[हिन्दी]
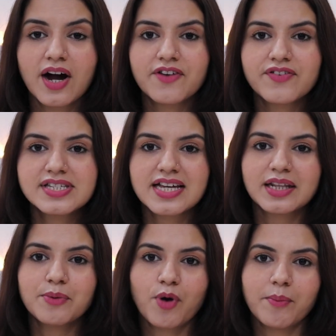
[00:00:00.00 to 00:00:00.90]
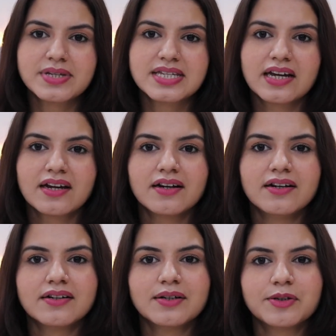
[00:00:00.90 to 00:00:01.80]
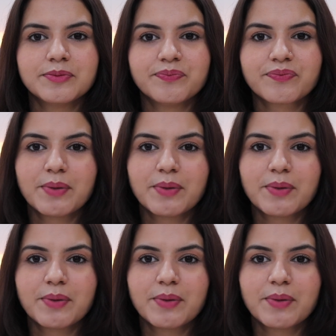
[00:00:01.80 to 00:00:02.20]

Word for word: काफी ज्यादा प्रॉमिसिंग